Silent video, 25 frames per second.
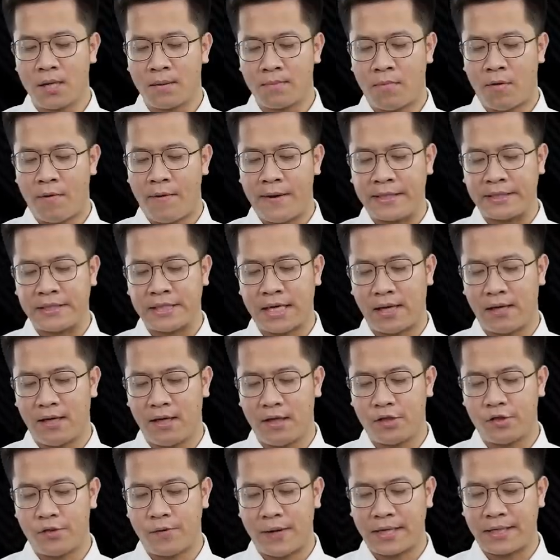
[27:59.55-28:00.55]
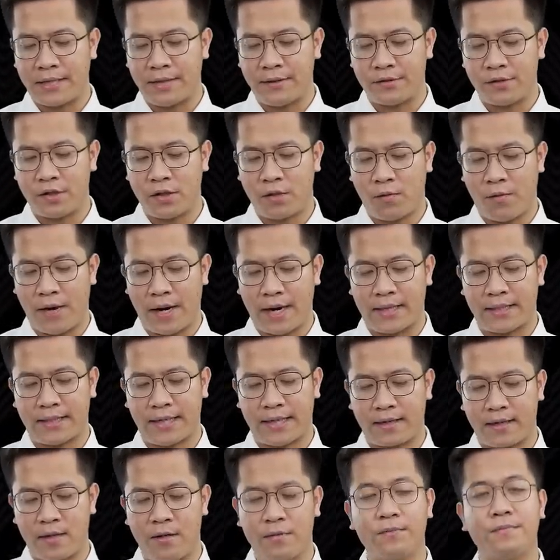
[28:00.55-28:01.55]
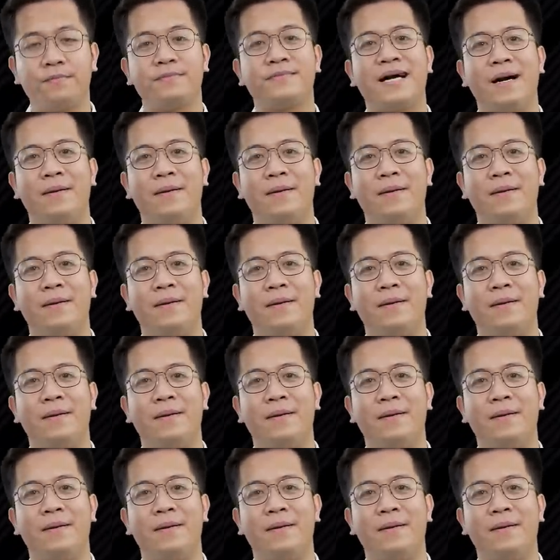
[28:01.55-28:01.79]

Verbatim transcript: mong anh trả lời, chúc anh nhiều sức khỏe, thành công.